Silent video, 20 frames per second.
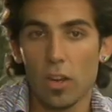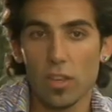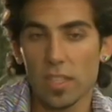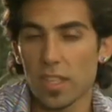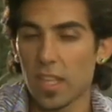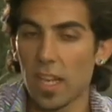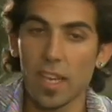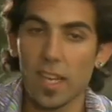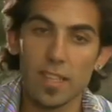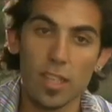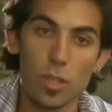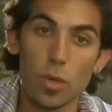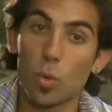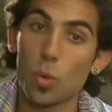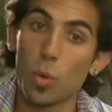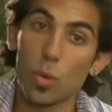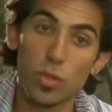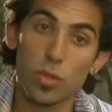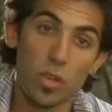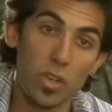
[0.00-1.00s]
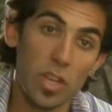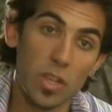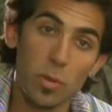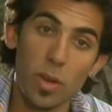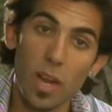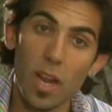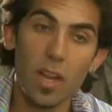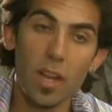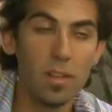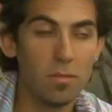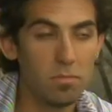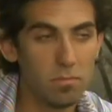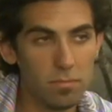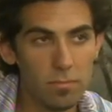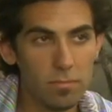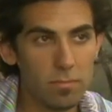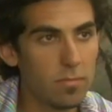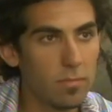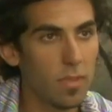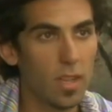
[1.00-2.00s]
cosas tienen que ser un curso natural
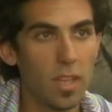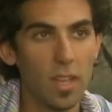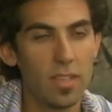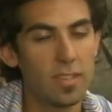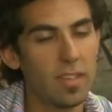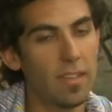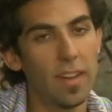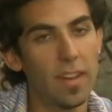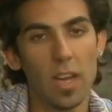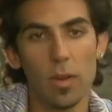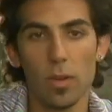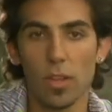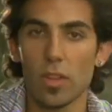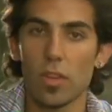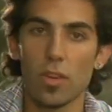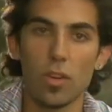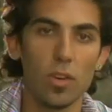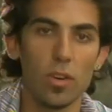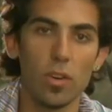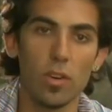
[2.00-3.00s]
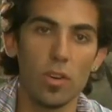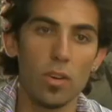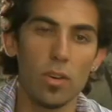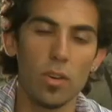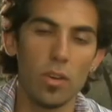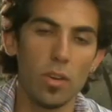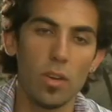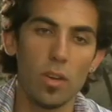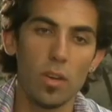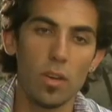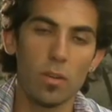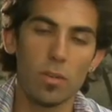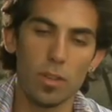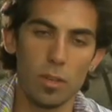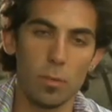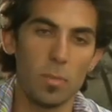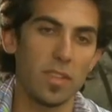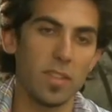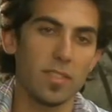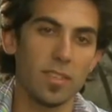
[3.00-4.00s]
y se verá cuando,
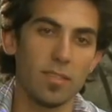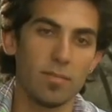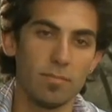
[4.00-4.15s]
cuando pase.